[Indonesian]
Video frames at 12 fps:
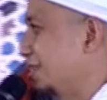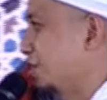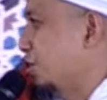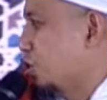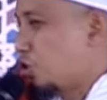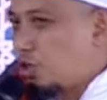
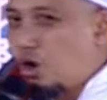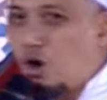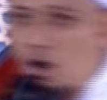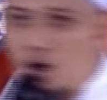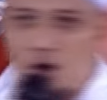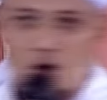
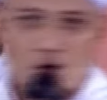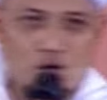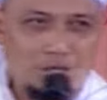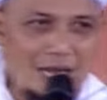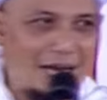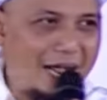
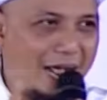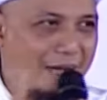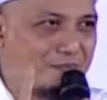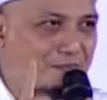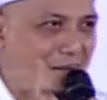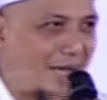seorang
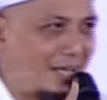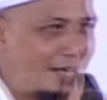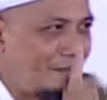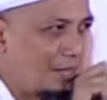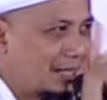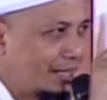hamba
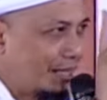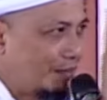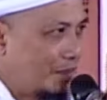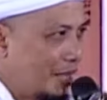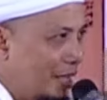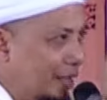yang mendekat
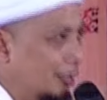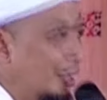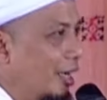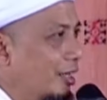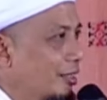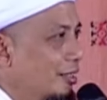pada
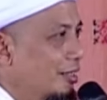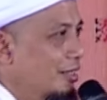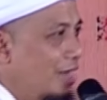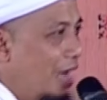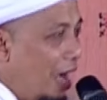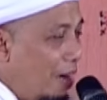Allah,
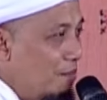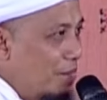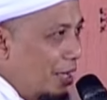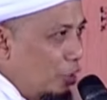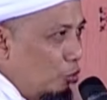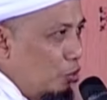
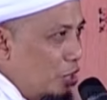hamba itu punya